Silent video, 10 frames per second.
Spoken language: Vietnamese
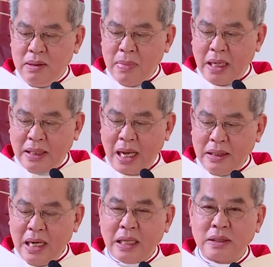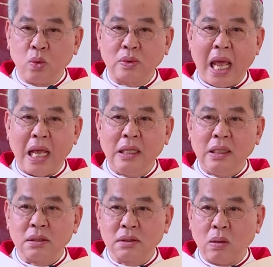bằng cách là chúng ta
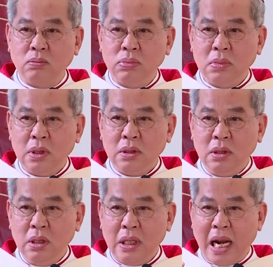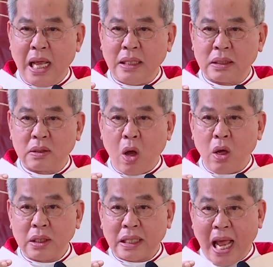sống như là
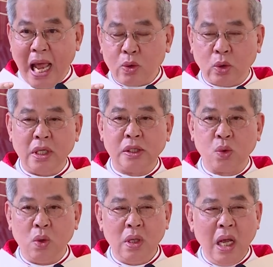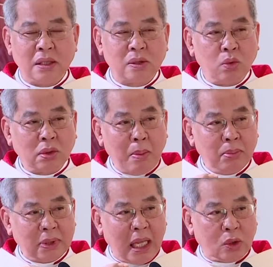con cái của Thiên Chúa, sống
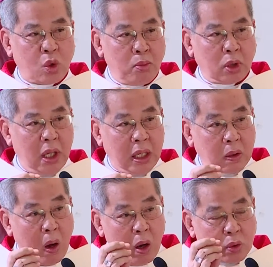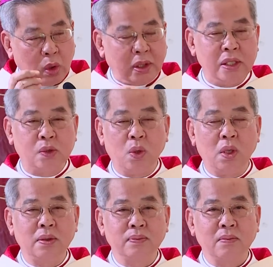tâm tình của một người con của Thiên
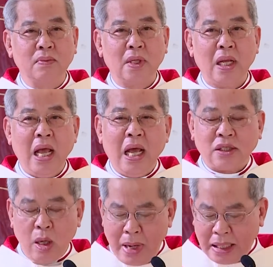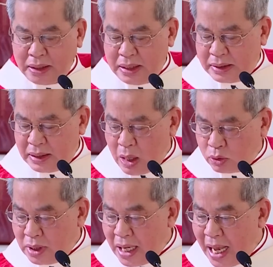Chúa. Trong bài thứ
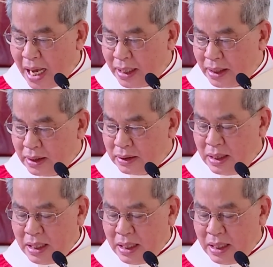đọc thứ hai đó